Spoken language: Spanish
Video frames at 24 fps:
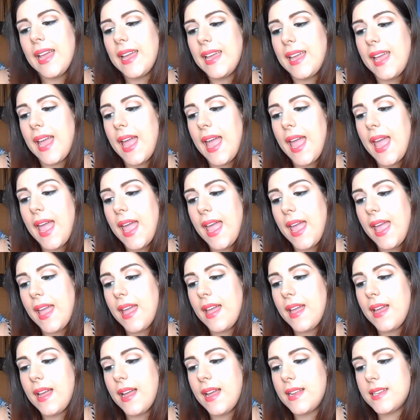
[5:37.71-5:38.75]

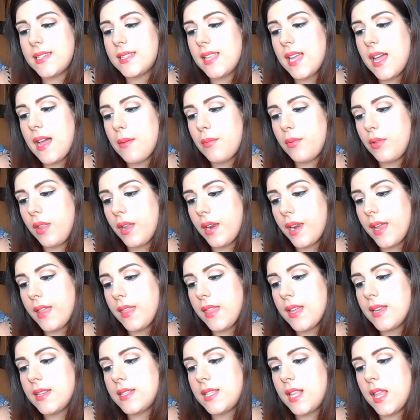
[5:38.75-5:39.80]
que esta Body
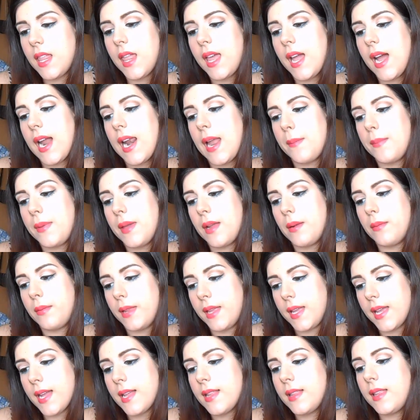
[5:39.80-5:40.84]
Radiance te deja la piel
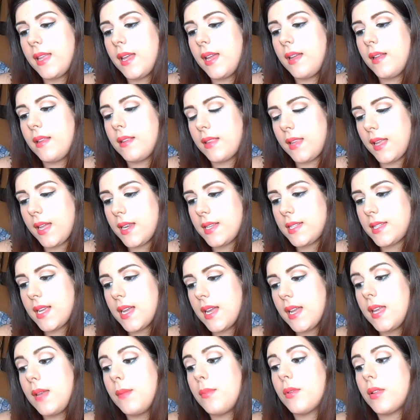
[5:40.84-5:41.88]
brillante, tersa
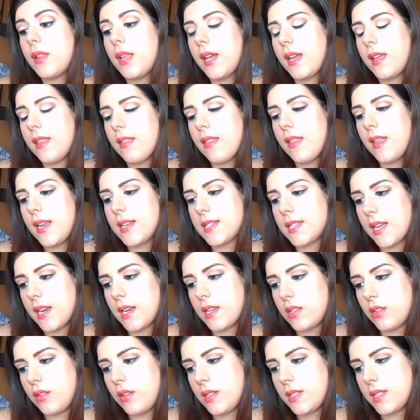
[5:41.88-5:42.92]
y protegida de las
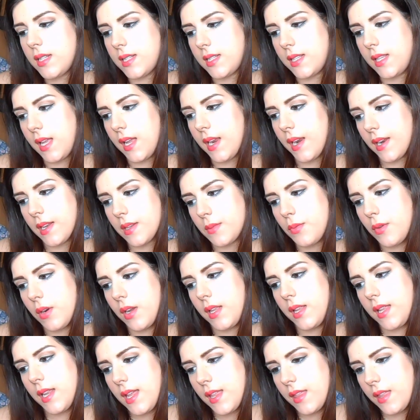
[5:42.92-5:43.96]
agresiones externas, porque
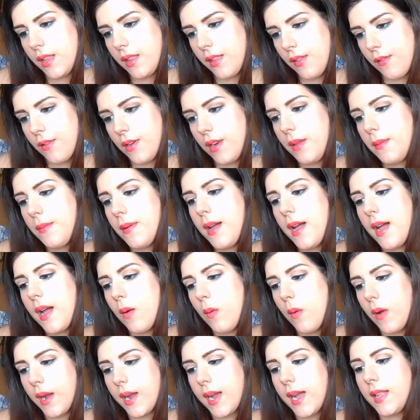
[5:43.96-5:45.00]
tiene aceite de oliva,
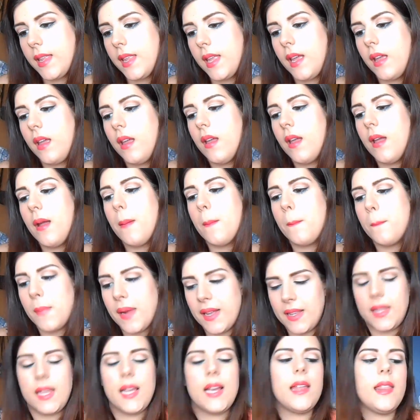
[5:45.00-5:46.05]
aguacate,
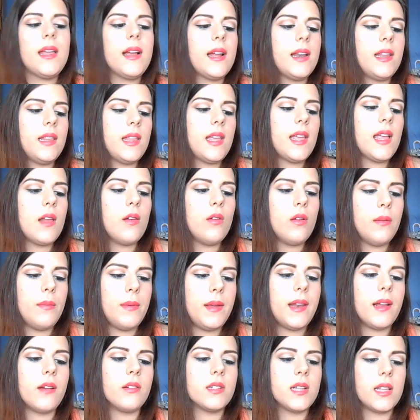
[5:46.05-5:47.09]
manteca de karité y aloe
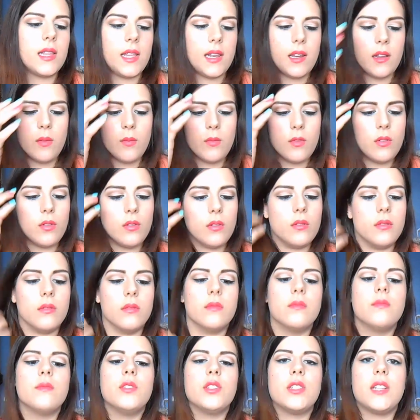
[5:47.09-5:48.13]
vera. O sea, tiene
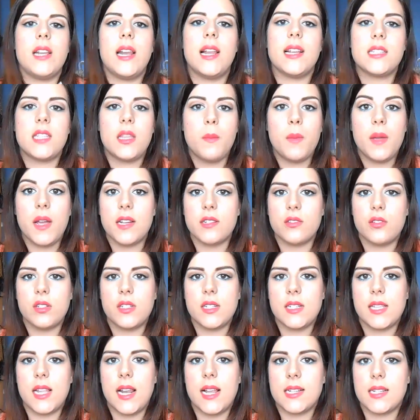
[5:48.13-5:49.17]
como, no sé, las típicas
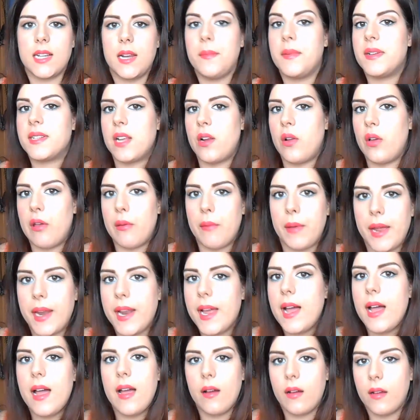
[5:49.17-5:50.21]
cosas de las cremas, aloe
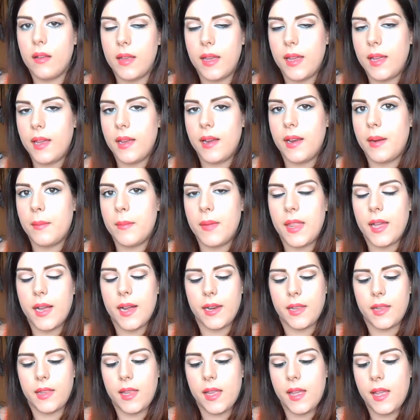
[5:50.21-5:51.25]
vera, eh, crema de
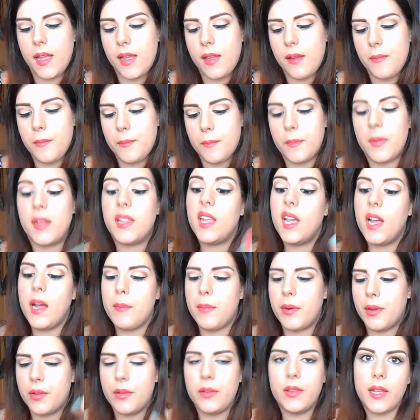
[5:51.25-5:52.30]
karité, manteca,
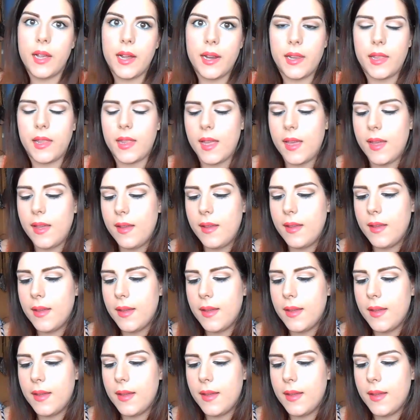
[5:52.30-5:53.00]
perdón, de karité